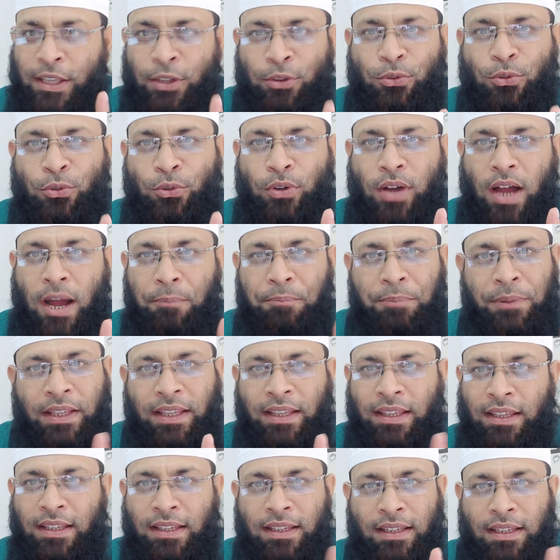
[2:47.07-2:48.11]
কিন্তু আপনি
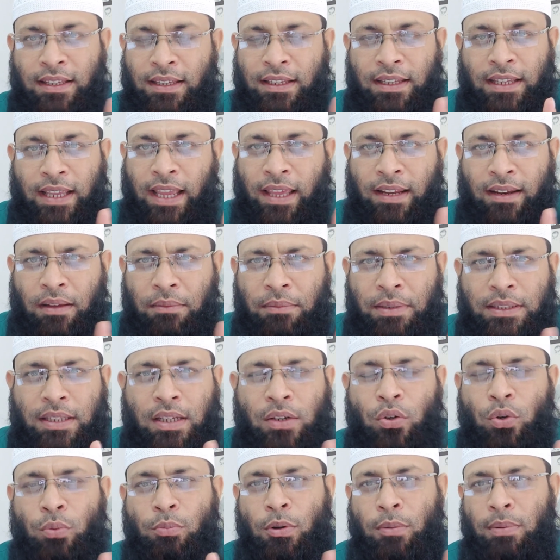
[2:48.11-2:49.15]
এ
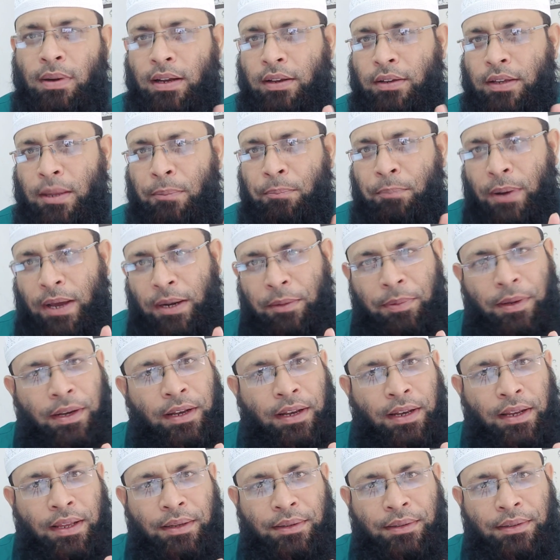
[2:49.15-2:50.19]
রামাদানুল মোবারকে
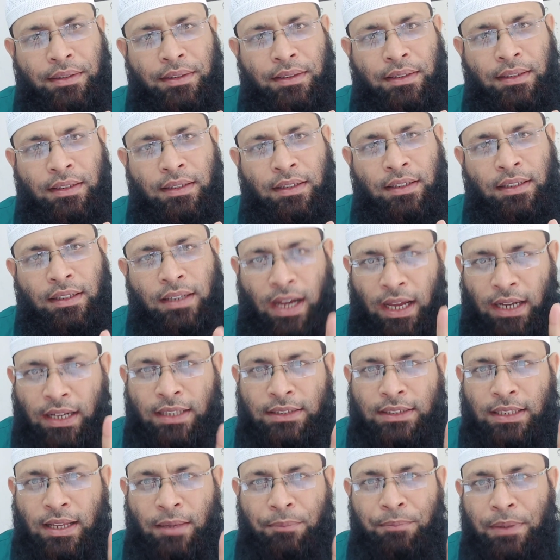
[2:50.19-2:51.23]
পারবেন না
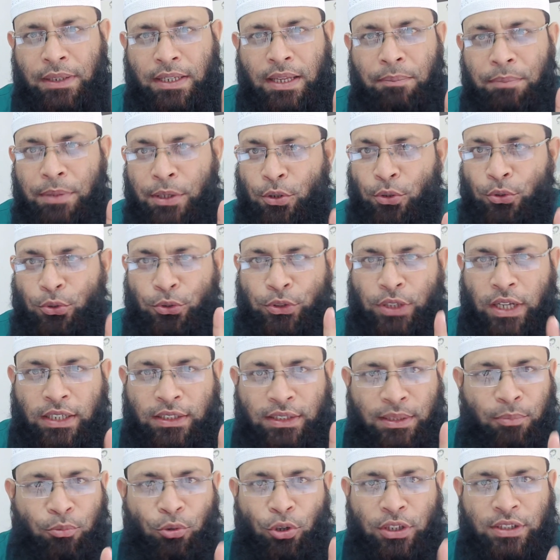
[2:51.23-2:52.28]
আল্লাহ তালা আপনাকে বিরত
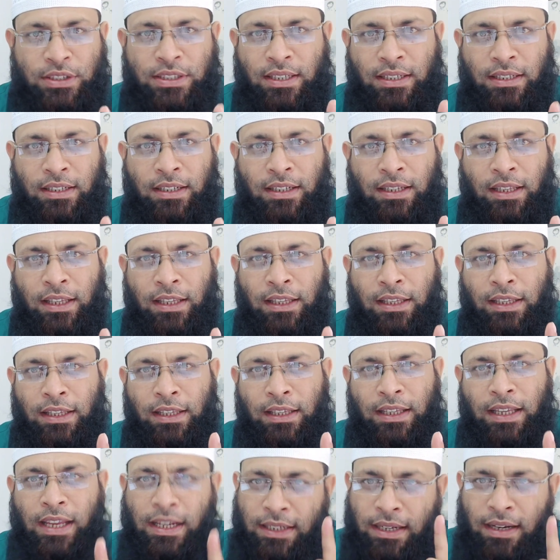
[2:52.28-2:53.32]
থাকতে বলেছেন
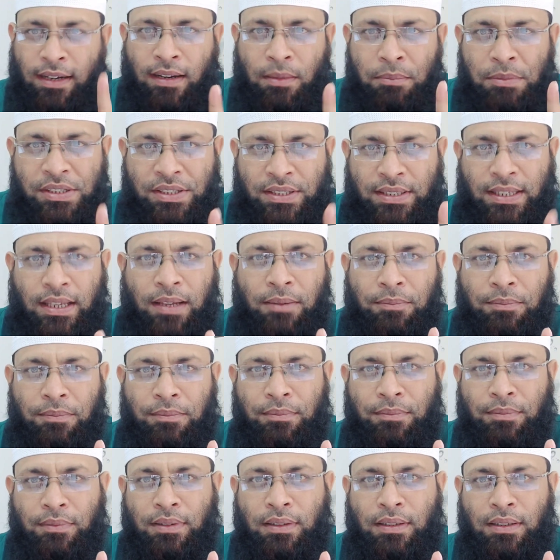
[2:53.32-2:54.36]
এটার নামই সিয়াম
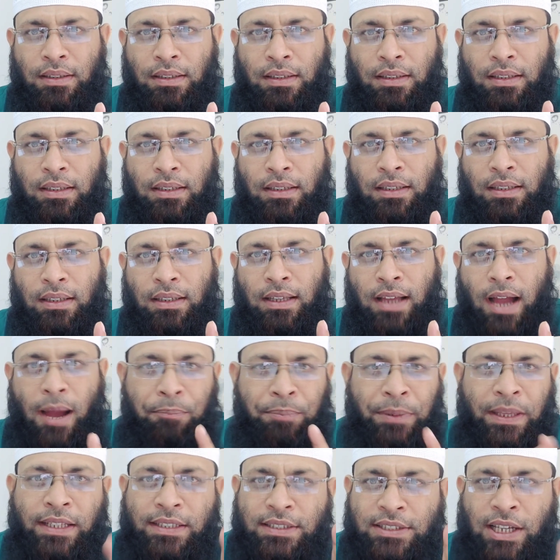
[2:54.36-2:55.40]

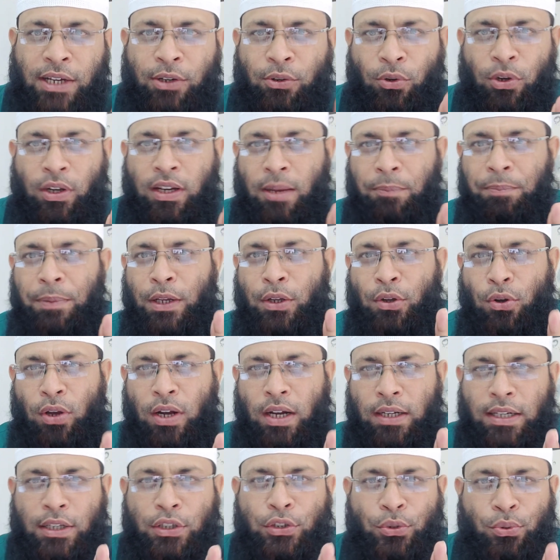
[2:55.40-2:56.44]
আপনি ইচ্ছা করলে আপনার
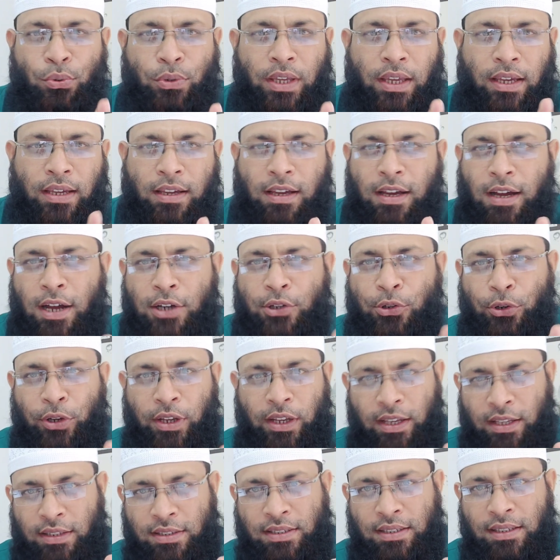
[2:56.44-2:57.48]
গলাটা শুকিয়ে কাঠ
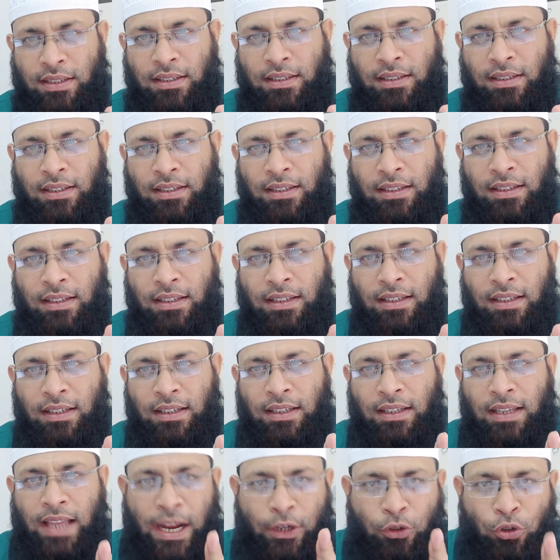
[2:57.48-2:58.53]
হয়ে গেছে
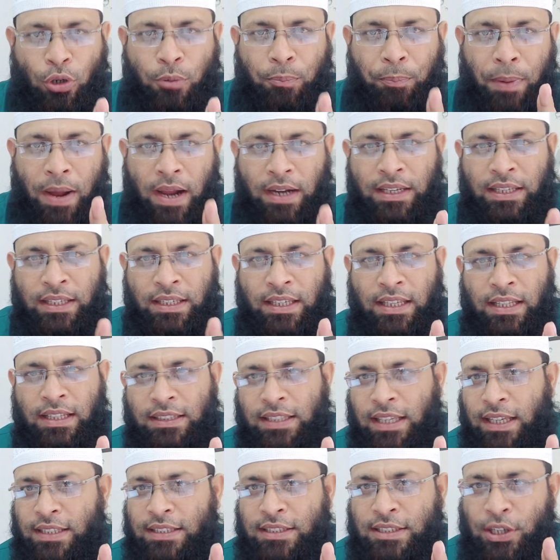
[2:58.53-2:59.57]
একঢোক পানি
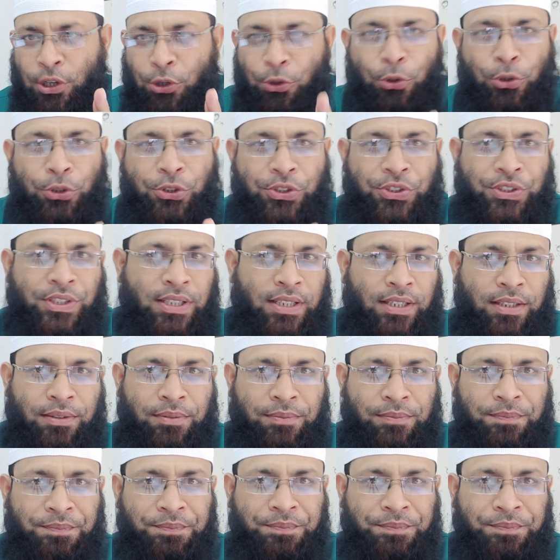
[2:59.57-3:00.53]
গিলতে ইচ্ছা হচ্ছে